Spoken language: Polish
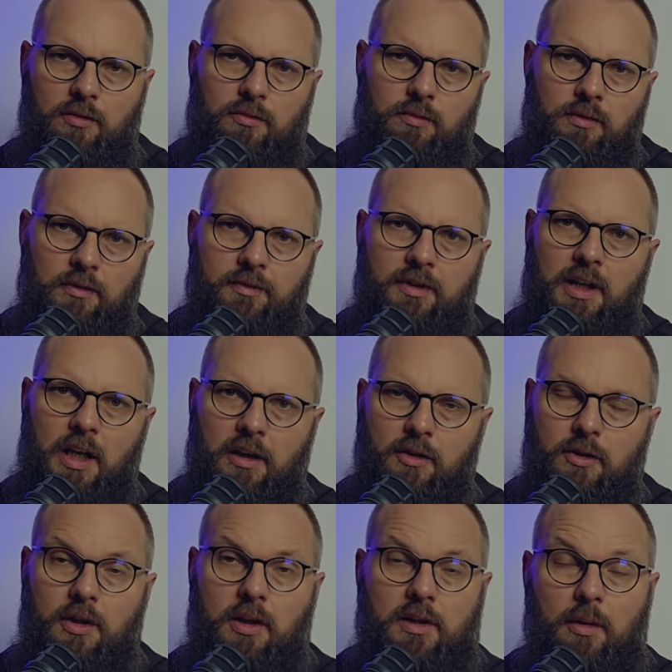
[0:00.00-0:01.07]
który wydaje
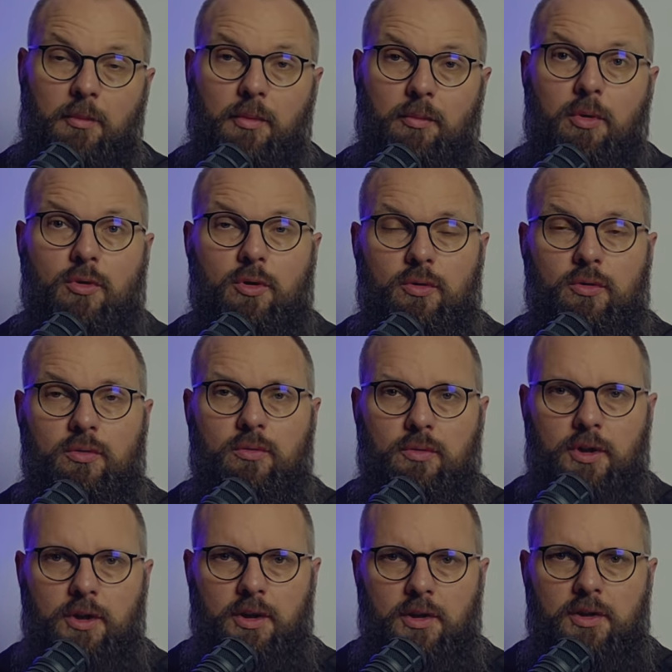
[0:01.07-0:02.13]
się na samym początku,
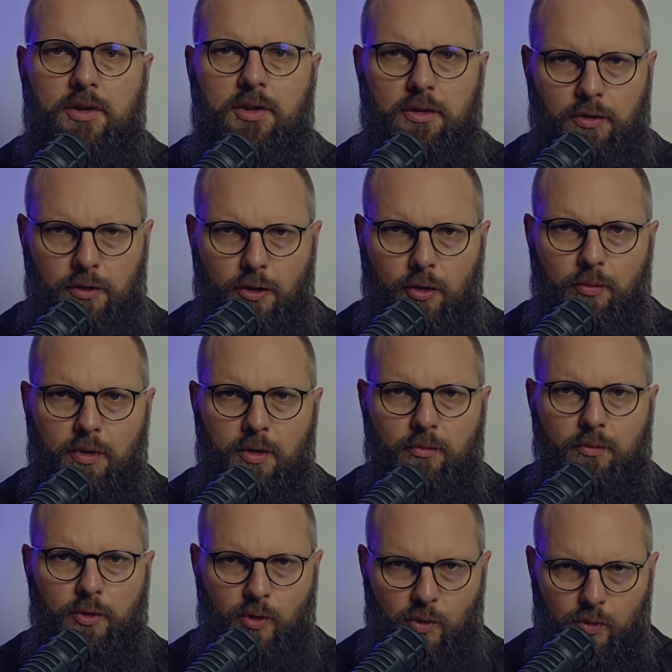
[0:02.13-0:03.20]
że jest
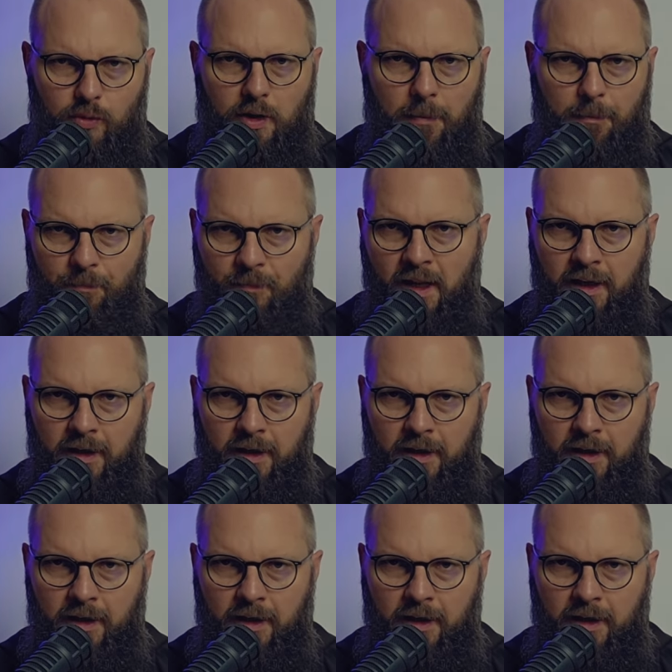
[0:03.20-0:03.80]
dobrym królem.